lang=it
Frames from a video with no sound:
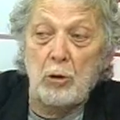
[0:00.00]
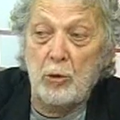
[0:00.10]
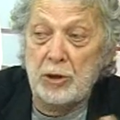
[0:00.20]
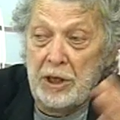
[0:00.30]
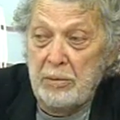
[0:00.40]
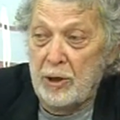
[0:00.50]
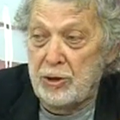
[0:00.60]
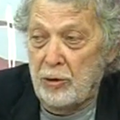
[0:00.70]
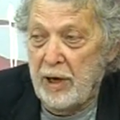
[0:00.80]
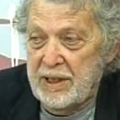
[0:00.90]
così,
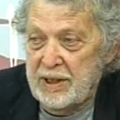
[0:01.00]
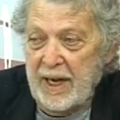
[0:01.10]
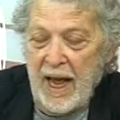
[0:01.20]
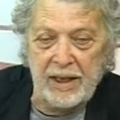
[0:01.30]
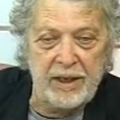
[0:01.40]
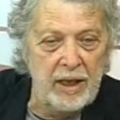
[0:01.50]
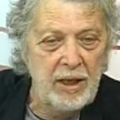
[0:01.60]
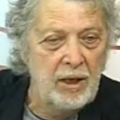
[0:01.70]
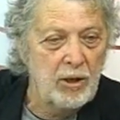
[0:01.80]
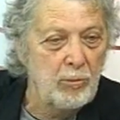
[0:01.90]
possono essere anche
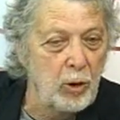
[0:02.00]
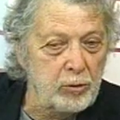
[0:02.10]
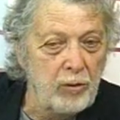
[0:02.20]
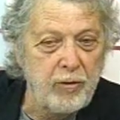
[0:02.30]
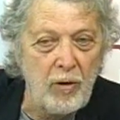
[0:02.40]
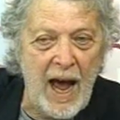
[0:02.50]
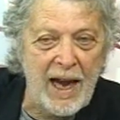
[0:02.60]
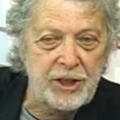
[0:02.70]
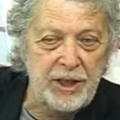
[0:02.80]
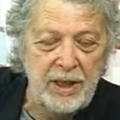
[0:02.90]
molto
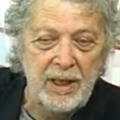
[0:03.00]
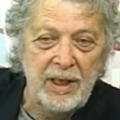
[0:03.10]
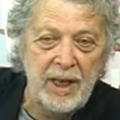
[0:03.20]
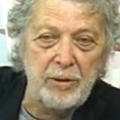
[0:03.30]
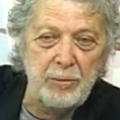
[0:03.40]
fugaci e